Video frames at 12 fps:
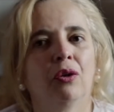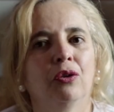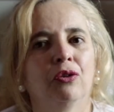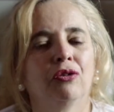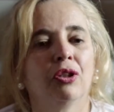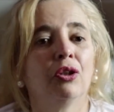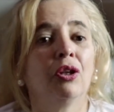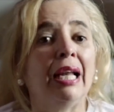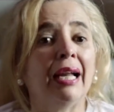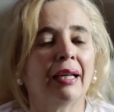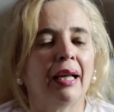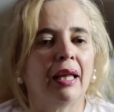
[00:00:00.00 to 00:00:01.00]
conocido
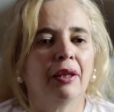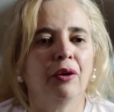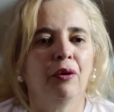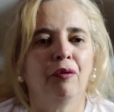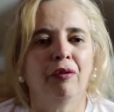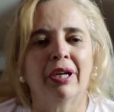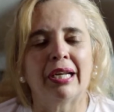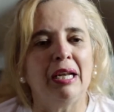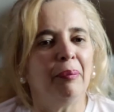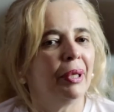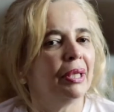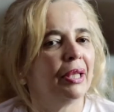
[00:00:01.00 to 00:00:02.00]
la radio fue
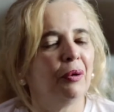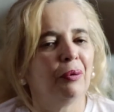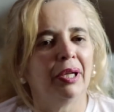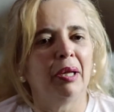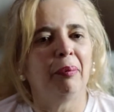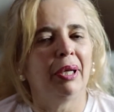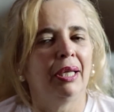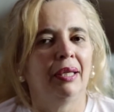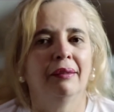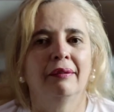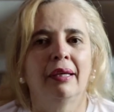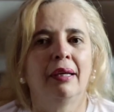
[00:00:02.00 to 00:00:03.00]
realmente una
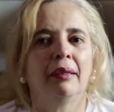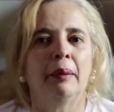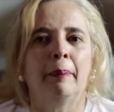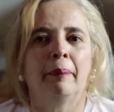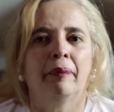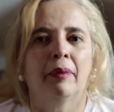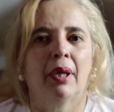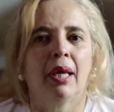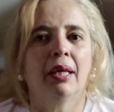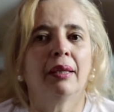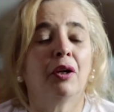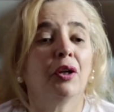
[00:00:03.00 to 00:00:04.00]
experiencia
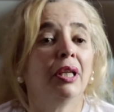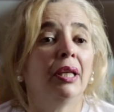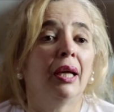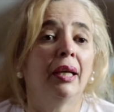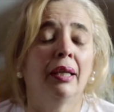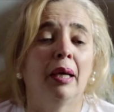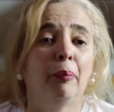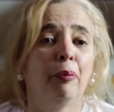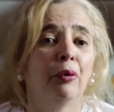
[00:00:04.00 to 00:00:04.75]
extraordinaria